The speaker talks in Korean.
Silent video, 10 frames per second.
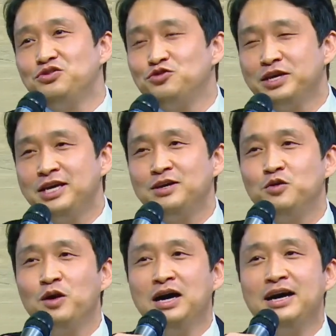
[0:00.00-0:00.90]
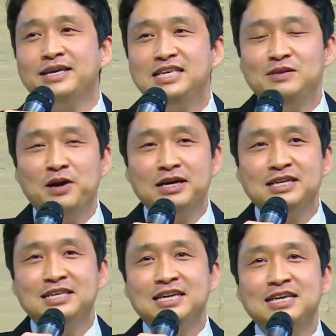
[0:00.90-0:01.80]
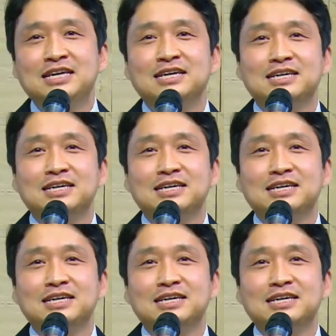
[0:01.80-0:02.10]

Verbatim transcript: 유대인과 이방인이